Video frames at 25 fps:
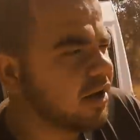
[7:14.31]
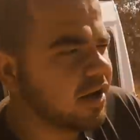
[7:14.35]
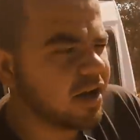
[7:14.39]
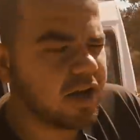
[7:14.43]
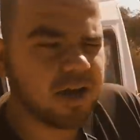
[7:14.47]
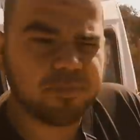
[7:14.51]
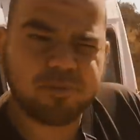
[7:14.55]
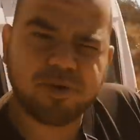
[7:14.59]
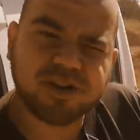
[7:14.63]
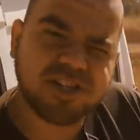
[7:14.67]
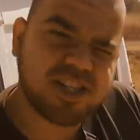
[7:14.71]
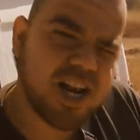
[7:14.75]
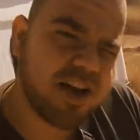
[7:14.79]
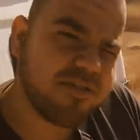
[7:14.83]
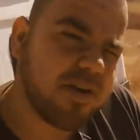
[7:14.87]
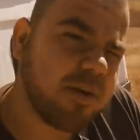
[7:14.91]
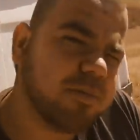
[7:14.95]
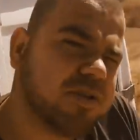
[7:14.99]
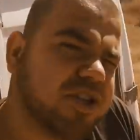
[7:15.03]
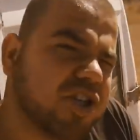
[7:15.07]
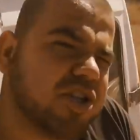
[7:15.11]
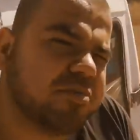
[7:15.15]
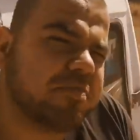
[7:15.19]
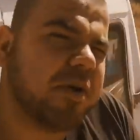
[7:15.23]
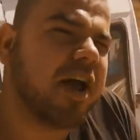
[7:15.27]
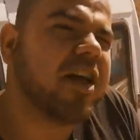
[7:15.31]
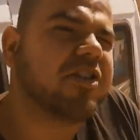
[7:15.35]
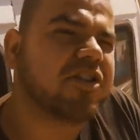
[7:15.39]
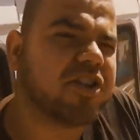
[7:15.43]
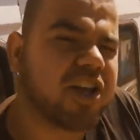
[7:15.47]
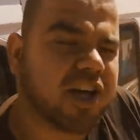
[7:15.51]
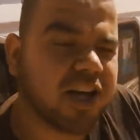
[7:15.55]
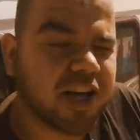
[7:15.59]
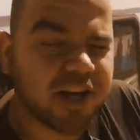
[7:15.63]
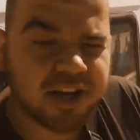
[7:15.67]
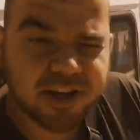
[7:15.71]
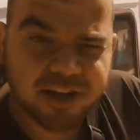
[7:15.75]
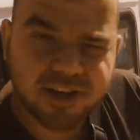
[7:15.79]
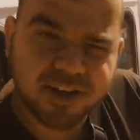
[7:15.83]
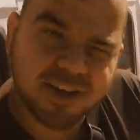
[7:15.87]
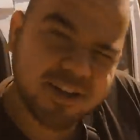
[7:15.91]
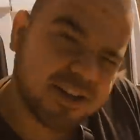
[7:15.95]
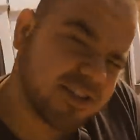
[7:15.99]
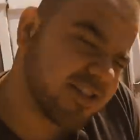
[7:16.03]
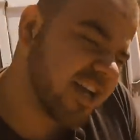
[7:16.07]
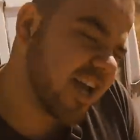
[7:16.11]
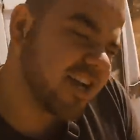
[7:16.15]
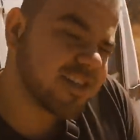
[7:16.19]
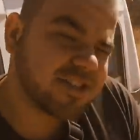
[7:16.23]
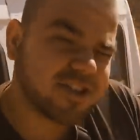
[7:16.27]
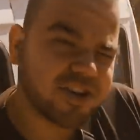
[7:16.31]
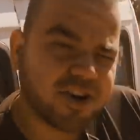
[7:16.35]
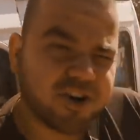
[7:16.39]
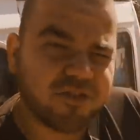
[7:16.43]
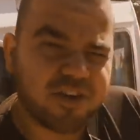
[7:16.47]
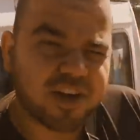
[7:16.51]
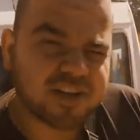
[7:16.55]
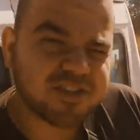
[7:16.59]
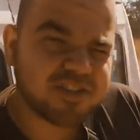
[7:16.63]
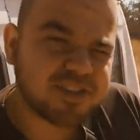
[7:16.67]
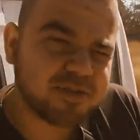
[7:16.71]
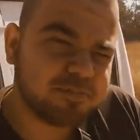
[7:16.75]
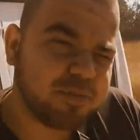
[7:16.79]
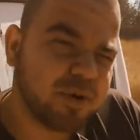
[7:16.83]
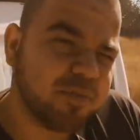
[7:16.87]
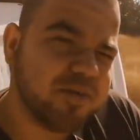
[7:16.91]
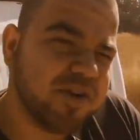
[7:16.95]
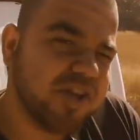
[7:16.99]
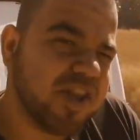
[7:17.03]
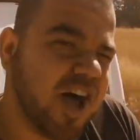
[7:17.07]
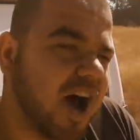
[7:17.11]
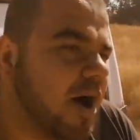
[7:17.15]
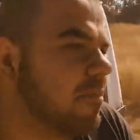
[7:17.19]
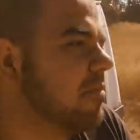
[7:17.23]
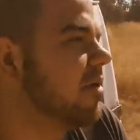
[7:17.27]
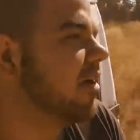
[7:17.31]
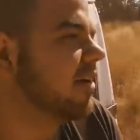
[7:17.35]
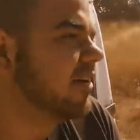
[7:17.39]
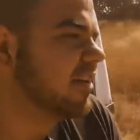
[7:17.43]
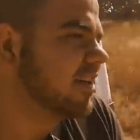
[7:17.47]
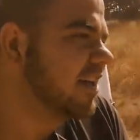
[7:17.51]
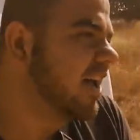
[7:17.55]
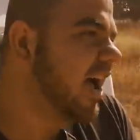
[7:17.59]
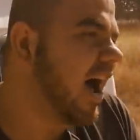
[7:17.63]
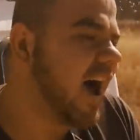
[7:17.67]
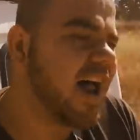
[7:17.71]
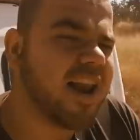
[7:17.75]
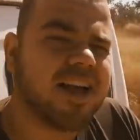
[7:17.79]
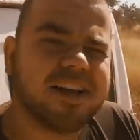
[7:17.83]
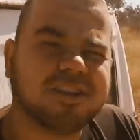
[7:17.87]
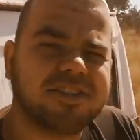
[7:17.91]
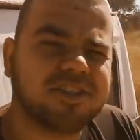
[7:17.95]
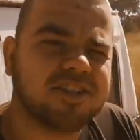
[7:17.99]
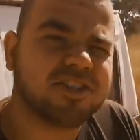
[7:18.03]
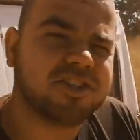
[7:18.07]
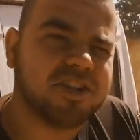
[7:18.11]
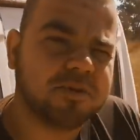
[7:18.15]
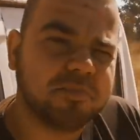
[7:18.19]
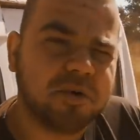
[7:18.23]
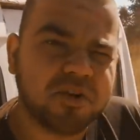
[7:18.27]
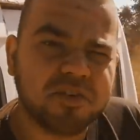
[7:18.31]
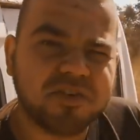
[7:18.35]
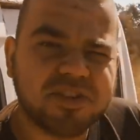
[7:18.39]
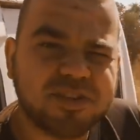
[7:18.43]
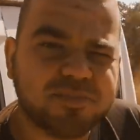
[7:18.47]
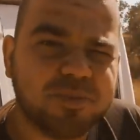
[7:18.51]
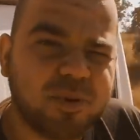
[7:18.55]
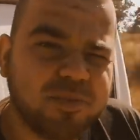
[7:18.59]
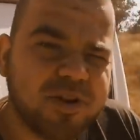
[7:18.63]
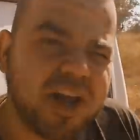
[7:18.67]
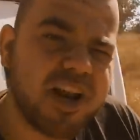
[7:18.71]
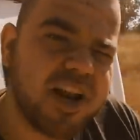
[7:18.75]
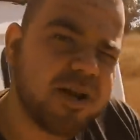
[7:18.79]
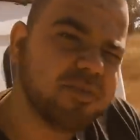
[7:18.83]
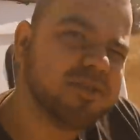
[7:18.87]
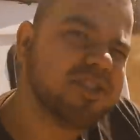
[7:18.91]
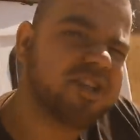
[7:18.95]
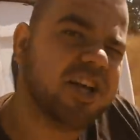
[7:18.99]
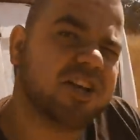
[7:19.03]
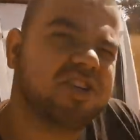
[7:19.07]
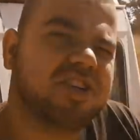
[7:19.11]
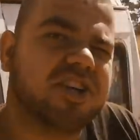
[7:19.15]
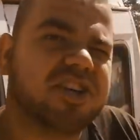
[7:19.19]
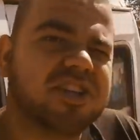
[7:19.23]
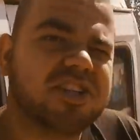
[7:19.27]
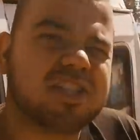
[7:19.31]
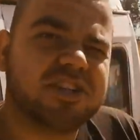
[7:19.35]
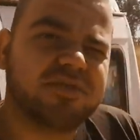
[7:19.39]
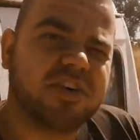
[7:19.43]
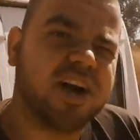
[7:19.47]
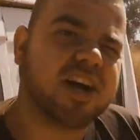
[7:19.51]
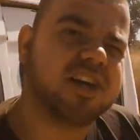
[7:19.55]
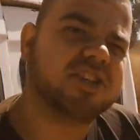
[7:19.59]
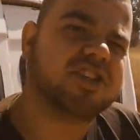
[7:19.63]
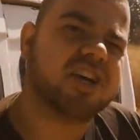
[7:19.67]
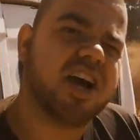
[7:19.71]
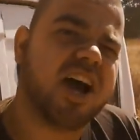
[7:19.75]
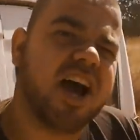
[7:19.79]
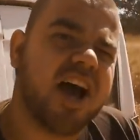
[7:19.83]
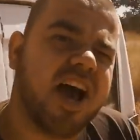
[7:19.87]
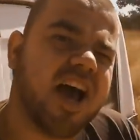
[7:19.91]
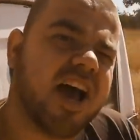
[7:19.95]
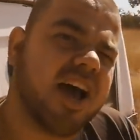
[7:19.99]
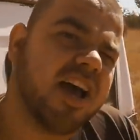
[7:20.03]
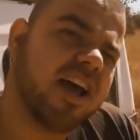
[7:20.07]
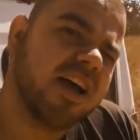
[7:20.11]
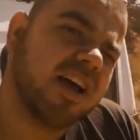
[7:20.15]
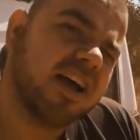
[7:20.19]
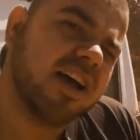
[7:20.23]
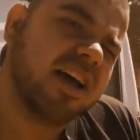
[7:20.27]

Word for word: E, pozdrawiam Cię Święty, często o Was wspominam, ale jesteście moim wspomnieniem z dzieciństwa, gdzie e,